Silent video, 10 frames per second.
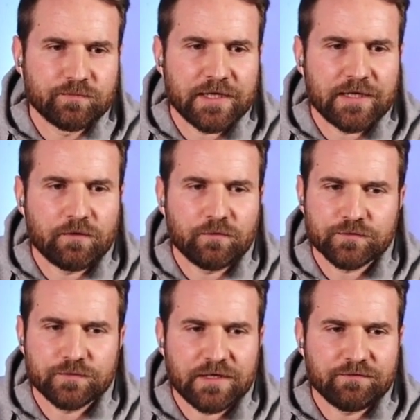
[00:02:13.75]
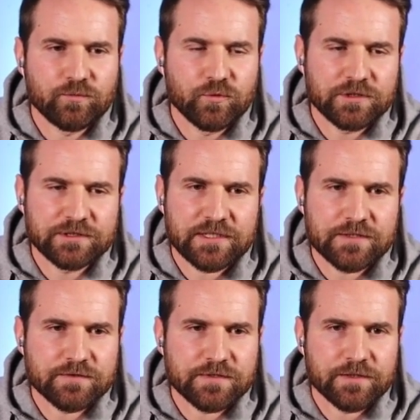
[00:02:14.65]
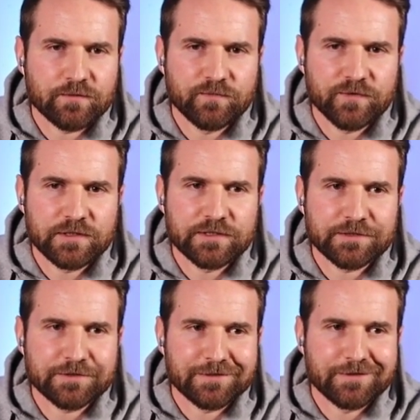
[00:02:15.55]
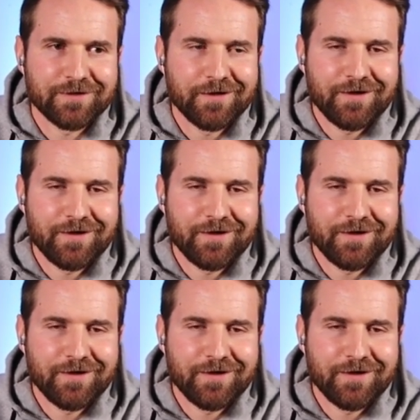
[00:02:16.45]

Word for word: ja auch so nah wie möglich dran zu sein, um wirklich äh,